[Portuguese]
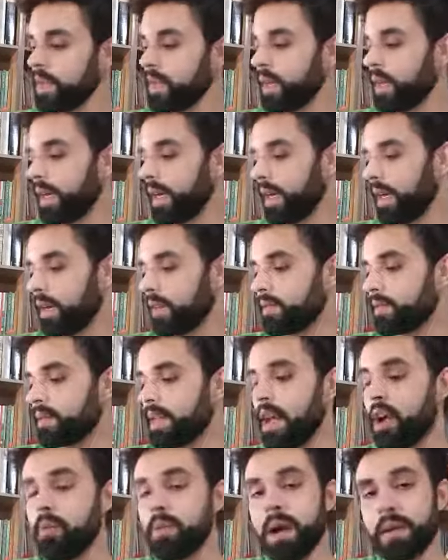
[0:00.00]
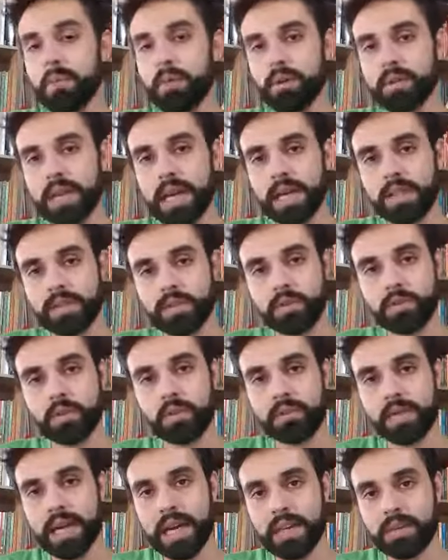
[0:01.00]
É, tem uma abordagem
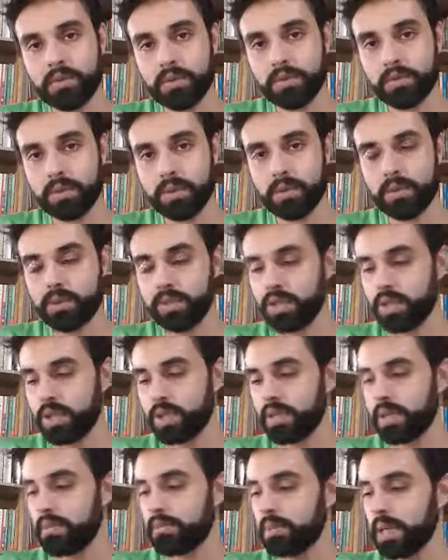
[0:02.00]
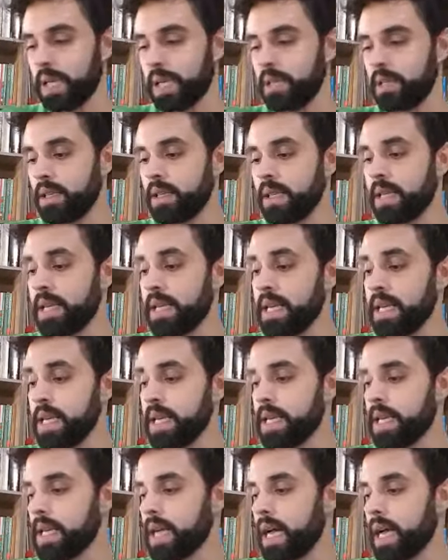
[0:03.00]
sobre a astrobiologia também.
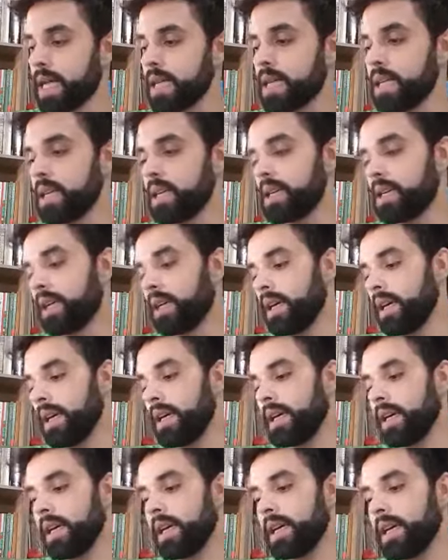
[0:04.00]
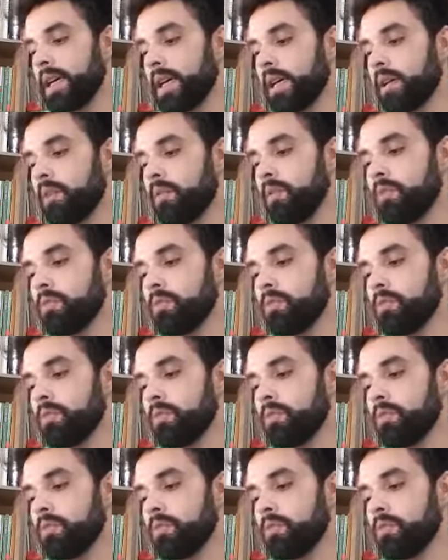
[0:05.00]
E aí, é,